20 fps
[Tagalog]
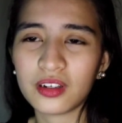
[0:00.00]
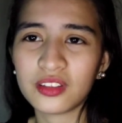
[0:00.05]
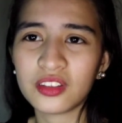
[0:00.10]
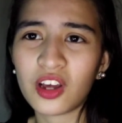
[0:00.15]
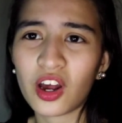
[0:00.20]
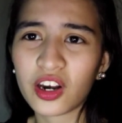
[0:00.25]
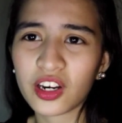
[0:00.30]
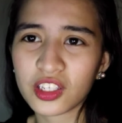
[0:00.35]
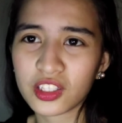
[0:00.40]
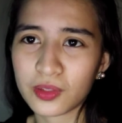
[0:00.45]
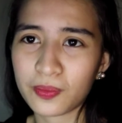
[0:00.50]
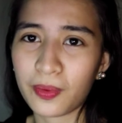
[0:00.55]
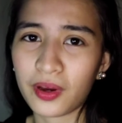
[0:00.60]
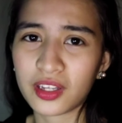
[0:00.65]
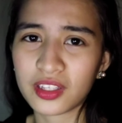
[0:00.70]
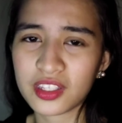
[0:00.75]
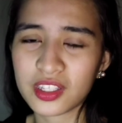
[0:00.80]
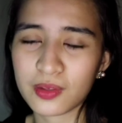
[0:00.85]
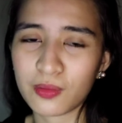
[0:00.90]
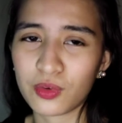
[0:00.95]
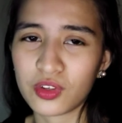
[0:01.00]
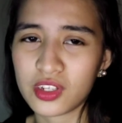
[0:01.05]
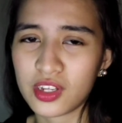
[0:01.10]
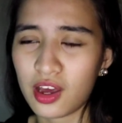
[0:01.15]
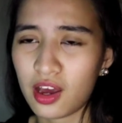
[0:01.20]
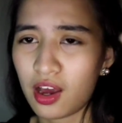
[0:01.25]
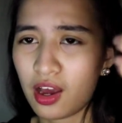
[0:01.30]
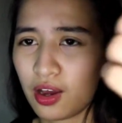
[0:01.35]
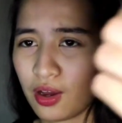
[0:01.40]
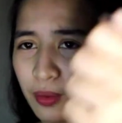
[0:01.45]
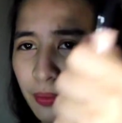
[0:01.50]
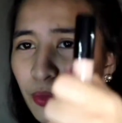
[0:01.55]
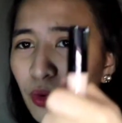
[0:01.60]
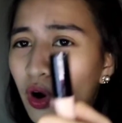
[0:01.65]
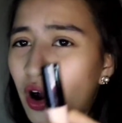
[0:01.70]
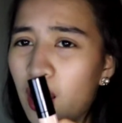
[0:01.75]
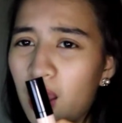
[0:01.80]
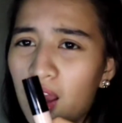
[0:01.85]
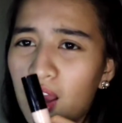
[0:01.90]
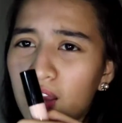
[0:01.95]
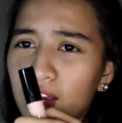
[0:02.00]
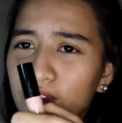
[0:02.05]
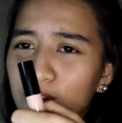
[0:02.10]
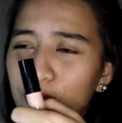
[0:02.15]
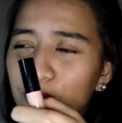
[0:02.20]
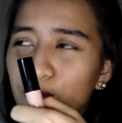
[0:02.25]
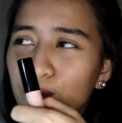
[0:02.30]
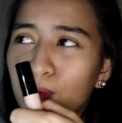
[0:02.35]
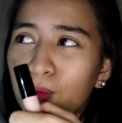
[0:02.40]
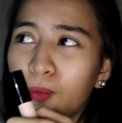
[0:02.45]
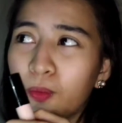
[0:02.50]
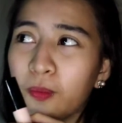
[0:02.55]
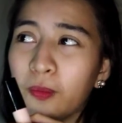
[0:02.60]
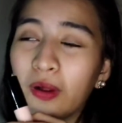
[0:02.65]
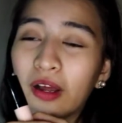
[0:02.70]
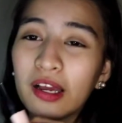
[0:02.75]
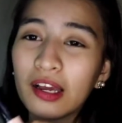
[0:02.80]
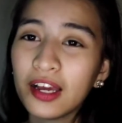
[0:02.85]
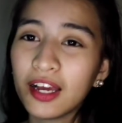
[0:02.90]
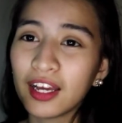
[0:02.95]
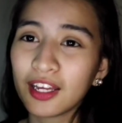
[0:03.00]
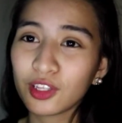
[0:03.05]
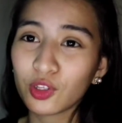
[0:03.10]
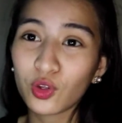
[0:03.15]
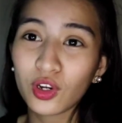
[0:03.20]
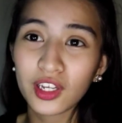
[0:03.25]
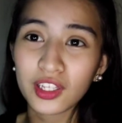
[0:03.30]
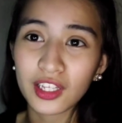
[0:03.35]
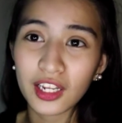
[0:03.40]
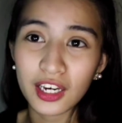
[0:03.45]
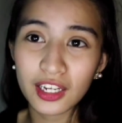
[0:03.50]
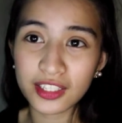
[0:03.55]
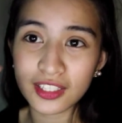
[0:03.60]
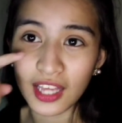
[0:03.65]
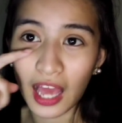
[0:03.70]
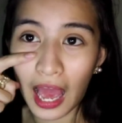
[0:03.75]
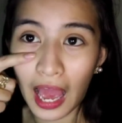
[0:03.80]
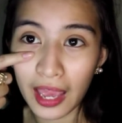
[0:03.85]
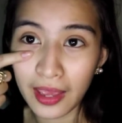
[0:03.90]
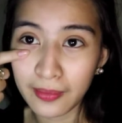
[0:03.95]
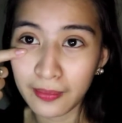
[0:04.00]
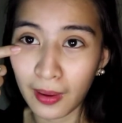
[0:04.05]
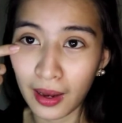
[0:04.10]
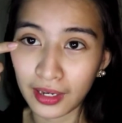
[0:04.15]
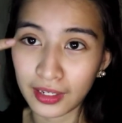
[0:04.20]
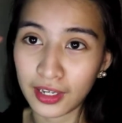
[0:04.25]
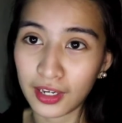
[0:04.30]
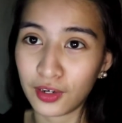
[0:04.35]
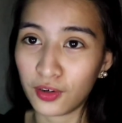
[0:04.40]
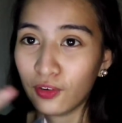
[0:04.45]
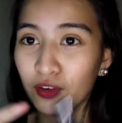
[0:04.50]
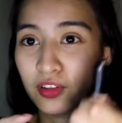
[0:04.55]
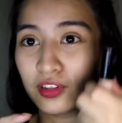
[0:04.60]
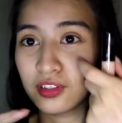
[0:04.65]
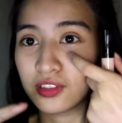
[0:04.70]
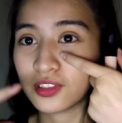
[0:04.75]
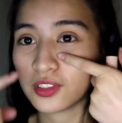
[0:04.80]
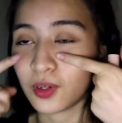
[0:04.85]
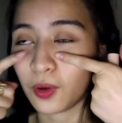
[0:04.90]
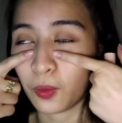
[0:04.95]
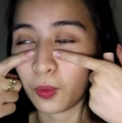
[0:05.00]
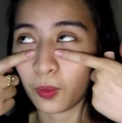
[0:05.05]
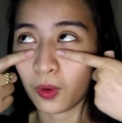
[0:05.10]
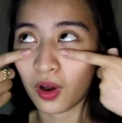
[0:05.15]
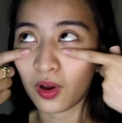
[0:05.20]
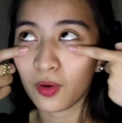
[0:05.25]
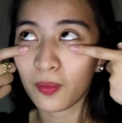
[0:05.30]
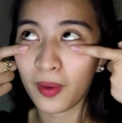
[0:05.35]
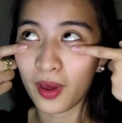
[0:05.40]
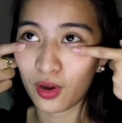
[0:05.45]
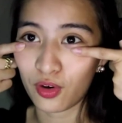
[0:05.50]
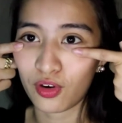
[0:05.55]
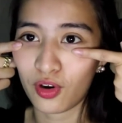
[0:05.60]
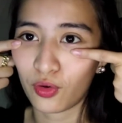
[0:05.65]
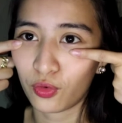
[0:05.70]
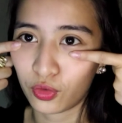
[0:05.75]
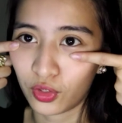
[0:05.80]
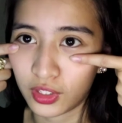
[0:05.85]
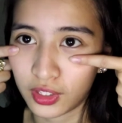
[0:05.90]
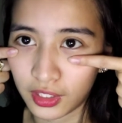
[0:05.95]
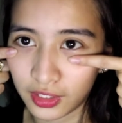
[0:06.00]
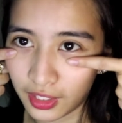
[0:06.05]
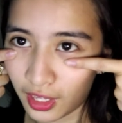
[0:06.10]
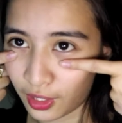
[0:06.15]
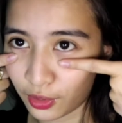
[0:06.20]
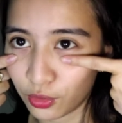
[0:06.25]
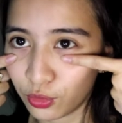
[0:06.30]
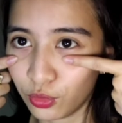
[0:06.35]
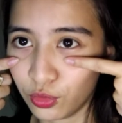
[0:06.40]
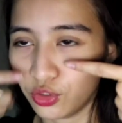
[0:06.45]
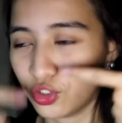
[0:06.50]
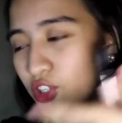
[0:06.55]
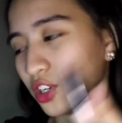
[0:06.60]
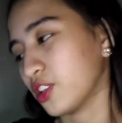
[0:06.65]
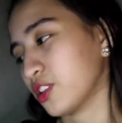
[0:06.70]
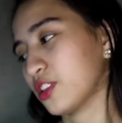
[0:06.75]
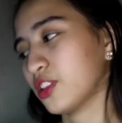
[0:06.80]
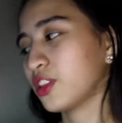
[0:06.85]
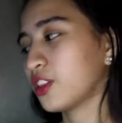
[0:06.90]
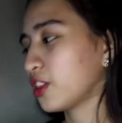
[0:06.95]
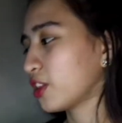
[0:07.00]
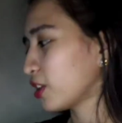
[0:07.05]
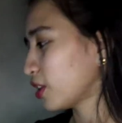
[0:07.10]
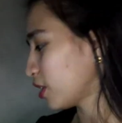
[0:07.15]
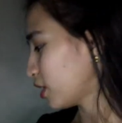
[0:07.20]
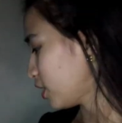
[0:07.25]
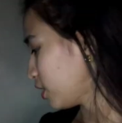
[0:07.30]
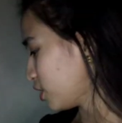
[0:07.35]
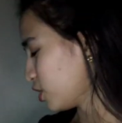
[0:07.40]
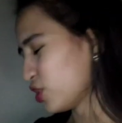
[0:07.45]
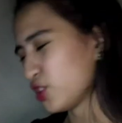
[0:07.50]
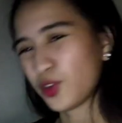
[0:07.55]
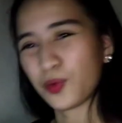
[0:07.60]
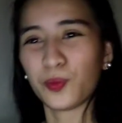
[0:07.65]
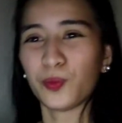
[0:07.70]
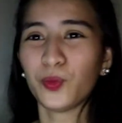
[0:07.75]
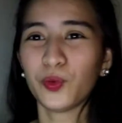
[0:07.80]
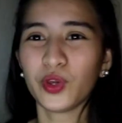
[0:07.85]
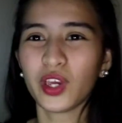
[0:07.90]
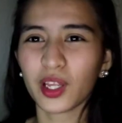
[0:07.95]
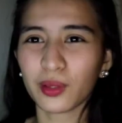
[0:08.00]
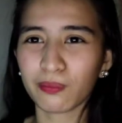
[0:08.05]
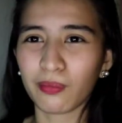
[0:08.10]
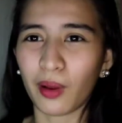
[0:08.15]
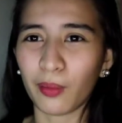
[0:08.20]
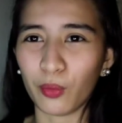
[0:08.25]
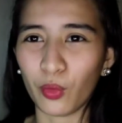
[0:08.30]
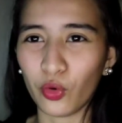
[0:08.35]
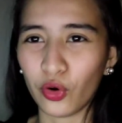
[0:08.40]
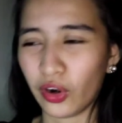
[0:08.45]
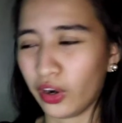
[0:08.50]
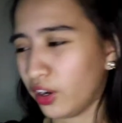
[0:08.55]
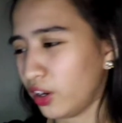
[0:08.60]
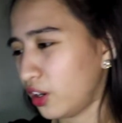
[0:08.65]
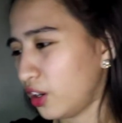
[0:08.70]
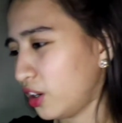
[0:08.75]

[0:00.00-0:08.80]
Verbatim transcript: dark spots mo sa mukha. Yun yung tulad na lang sa eye bag, ganun. So, ako meron akong itatago dyan. Puyat pa more.